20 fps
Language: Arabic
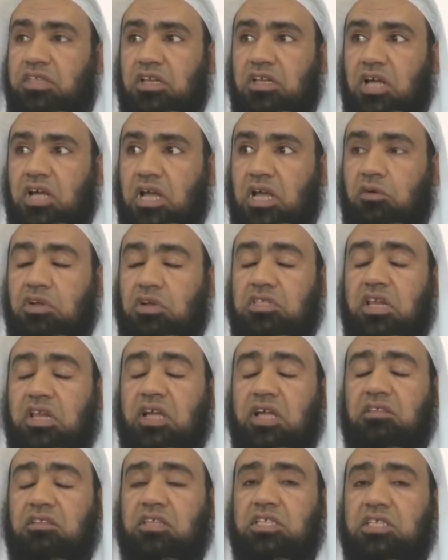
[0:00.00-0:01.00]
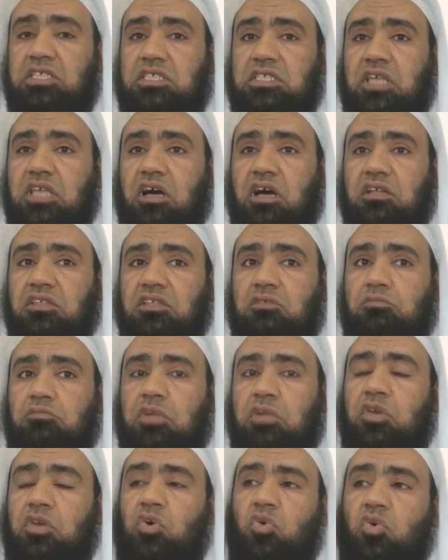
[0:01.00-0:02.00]
القنوات الآن تستقطب
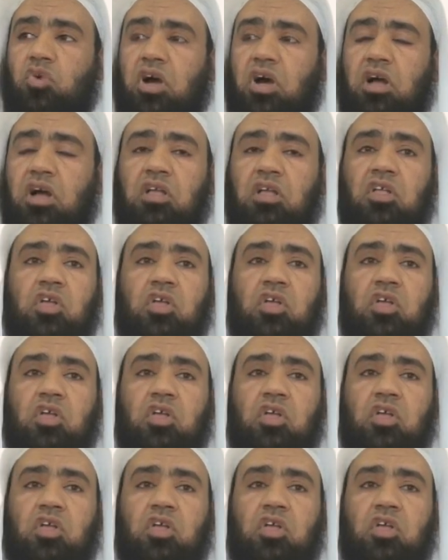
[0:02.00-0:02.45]
من هو